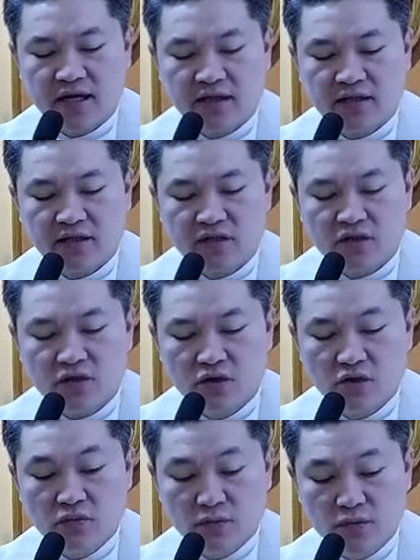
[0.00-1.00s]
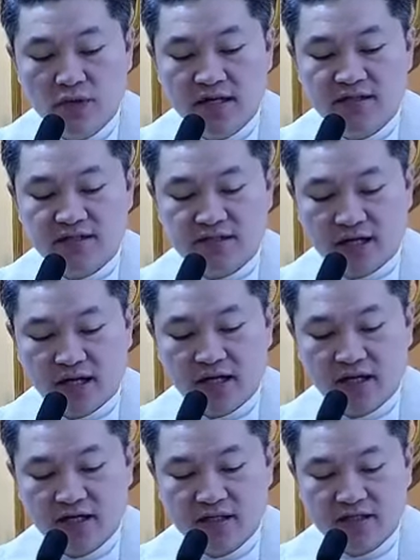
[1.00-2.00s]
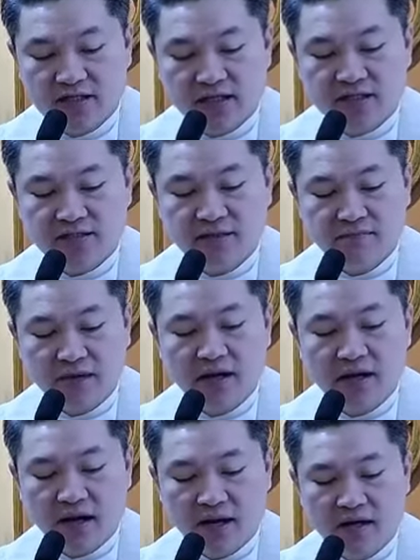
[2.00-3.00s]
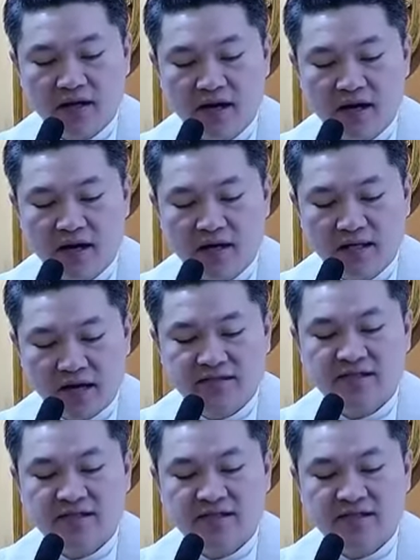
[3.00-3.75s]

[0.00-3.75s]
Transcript: Kaya lumulan siya sa isang bangkang